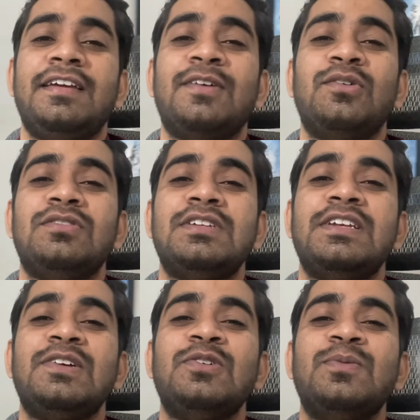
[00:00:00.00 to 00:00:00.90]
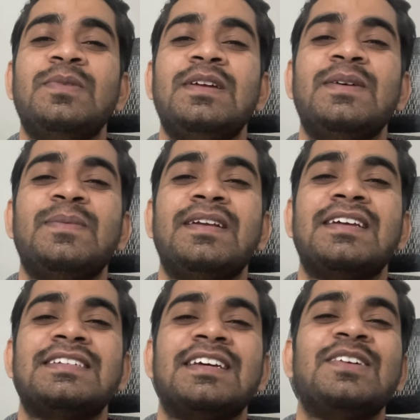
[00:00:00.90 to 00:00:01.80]
ये कुर्सी नहीं घूम रही है मेरा
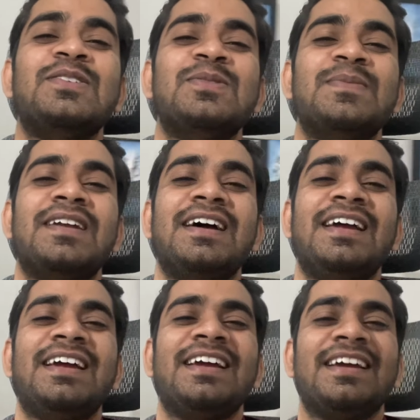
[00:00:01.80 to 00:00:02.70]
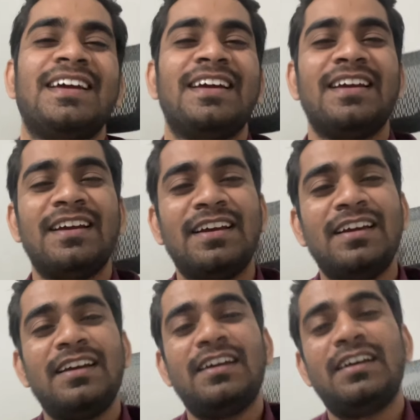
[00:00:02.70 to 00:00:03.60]
सर घूम रहा है
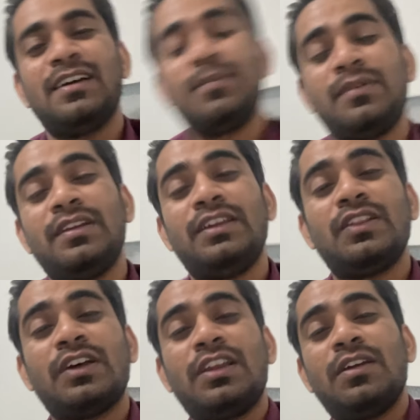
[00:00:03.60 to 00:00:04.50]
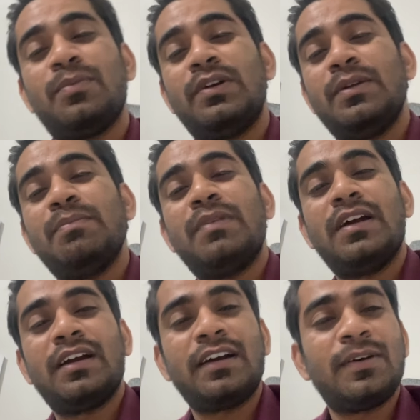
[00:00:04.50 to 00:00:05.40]
अब नींद आ रही है बड़े
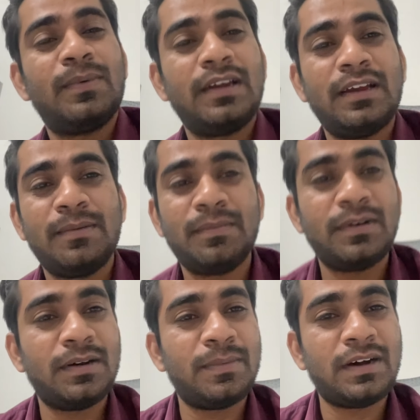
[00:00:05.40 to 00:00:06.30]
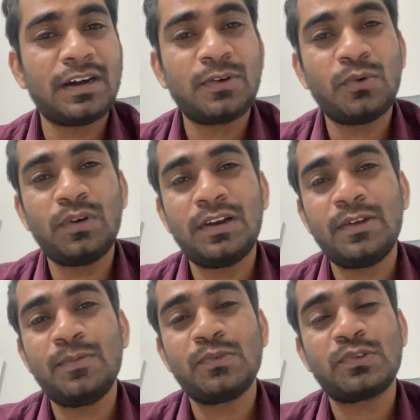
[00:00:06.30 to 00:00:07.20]
भयंकर भाई अब अब आँख खोलना
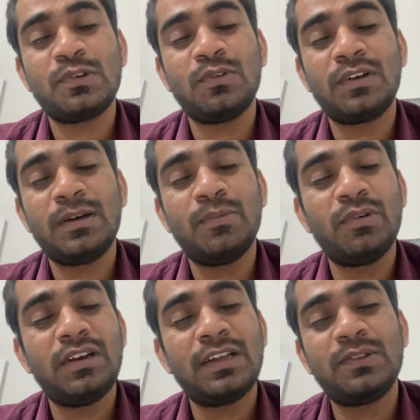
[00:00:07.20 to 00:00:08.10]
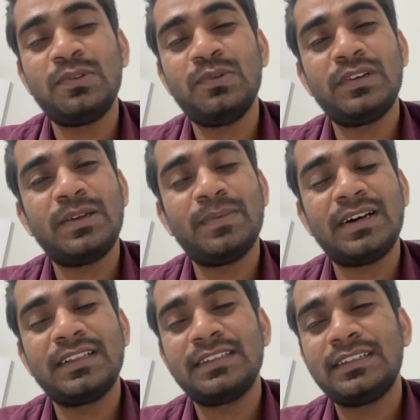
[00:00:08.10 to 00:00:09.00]
भी मुश्किल हो रहा है बोलना तो दूर की
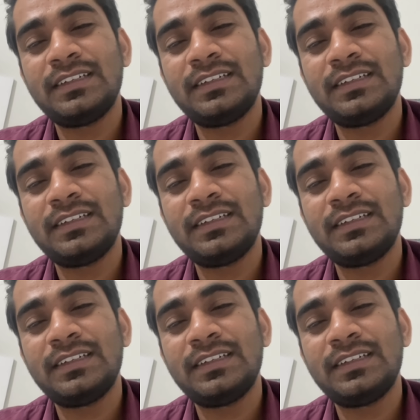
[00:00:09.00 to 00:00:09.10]
बात